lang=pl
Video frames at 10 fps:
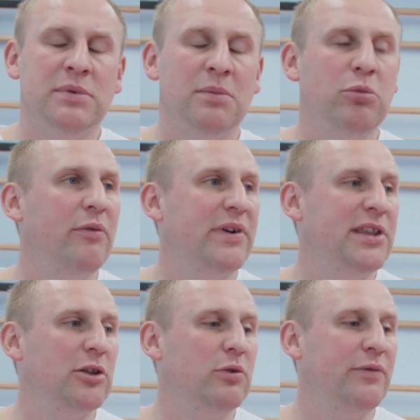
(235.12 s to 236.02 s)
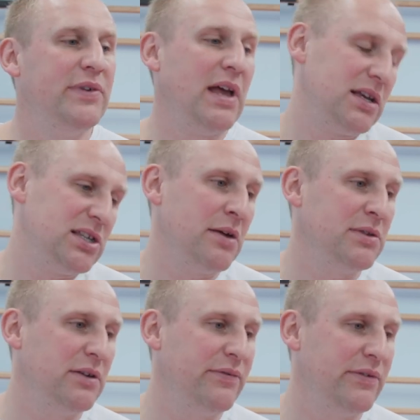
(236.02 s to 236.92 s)
nie było werdyktów, ja
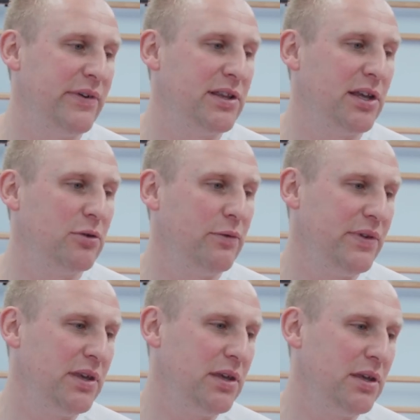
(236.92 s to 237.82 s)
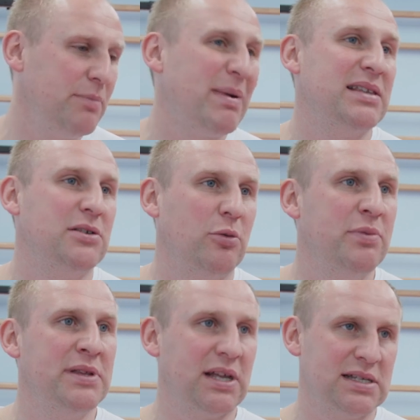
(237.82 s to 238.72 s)
chciałem tych werdyktów i pas
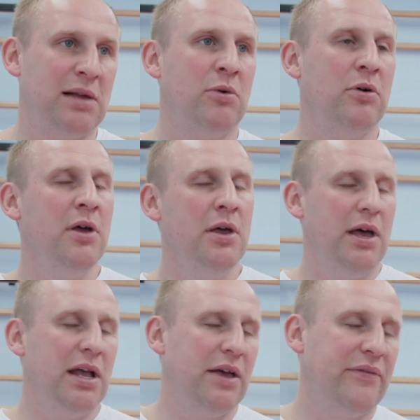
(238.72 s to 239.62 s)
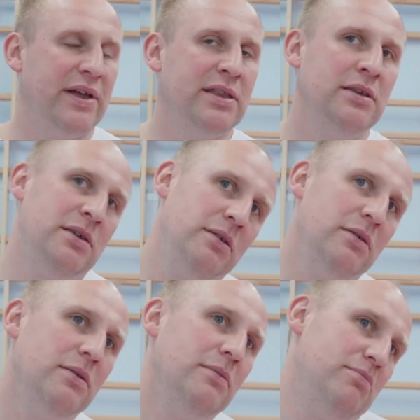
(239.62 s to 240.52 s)
zrobiłem tak samo, LFN
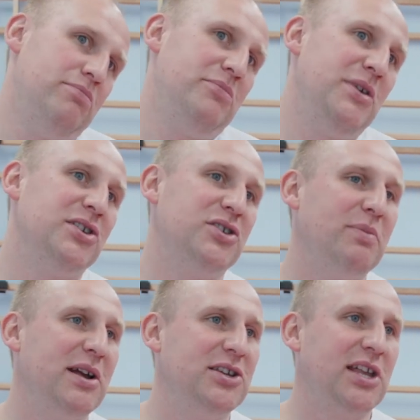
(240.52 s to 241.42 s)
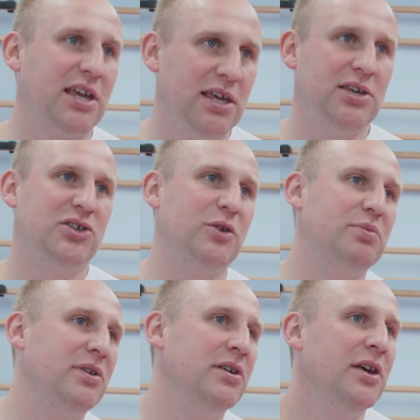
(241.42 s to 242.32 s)
i jeszcze bardziej takiej
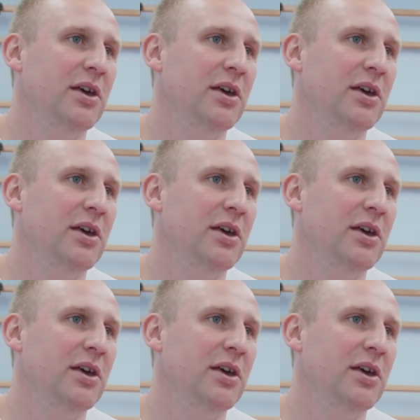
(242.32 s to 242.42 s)
szczypty